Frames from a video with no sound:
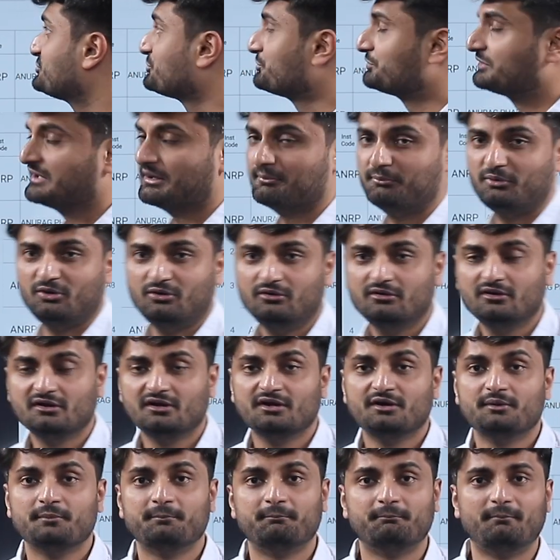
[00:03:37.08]
చూద్దాము
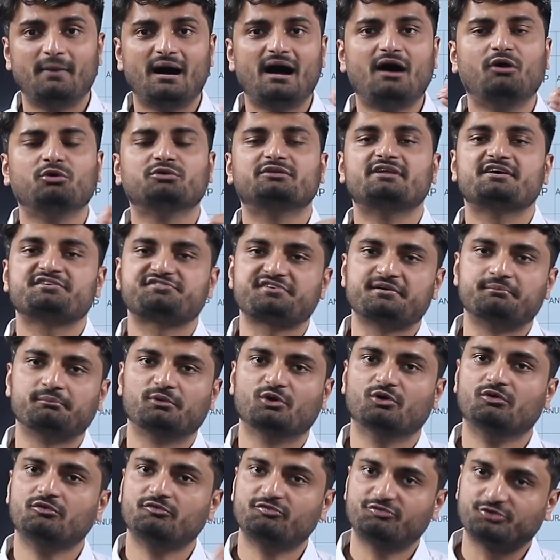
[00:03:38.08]
మా
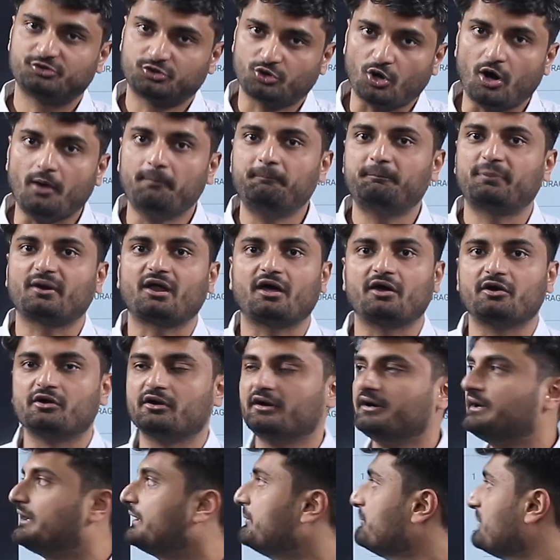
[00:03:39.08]
ఉద్దేశంలో టాప్
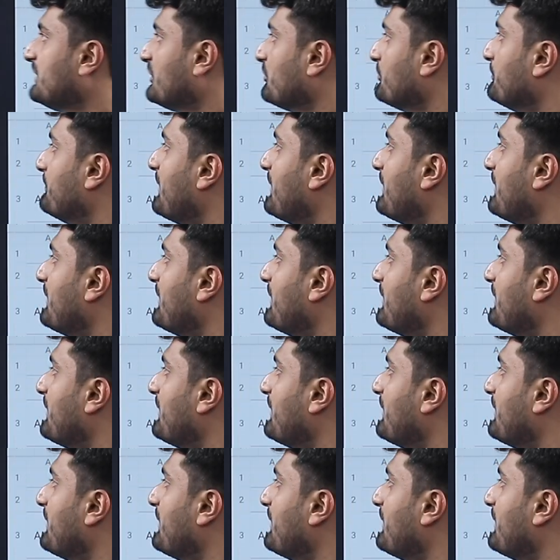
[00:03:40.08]
ప్రయారిటీ మీరు